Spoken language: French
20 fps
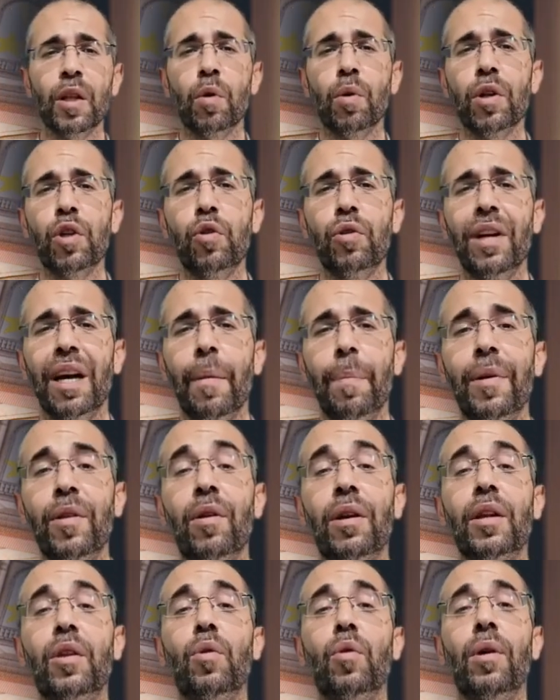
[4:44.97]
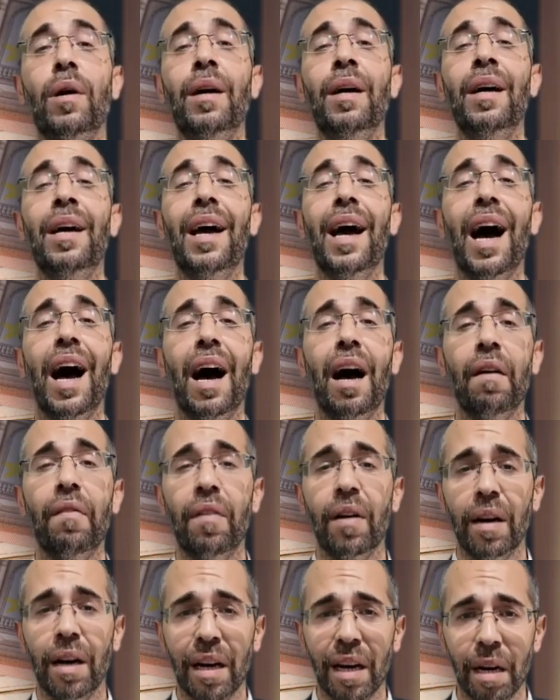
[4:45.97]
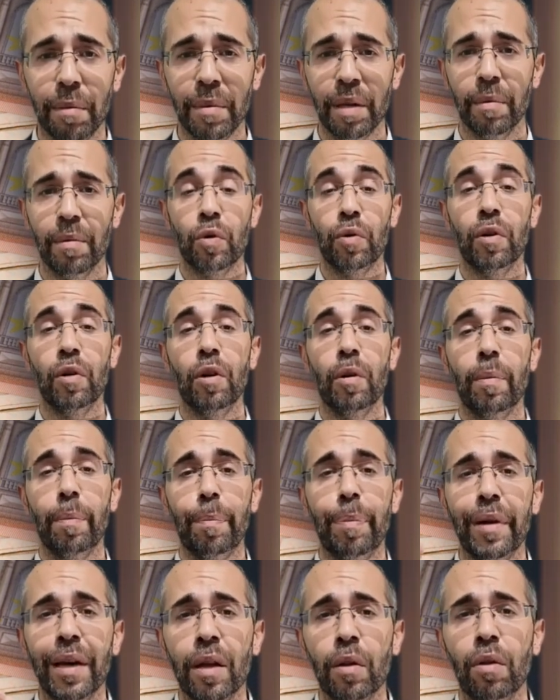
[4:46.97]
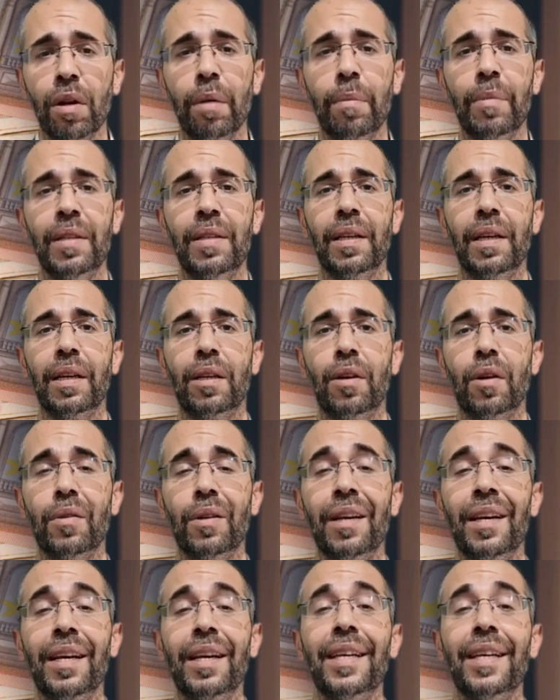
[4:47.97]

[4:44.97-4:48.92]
Toi, tu es appelé dans la Torah Avarachamim. Tu es le Père de la miséricorde.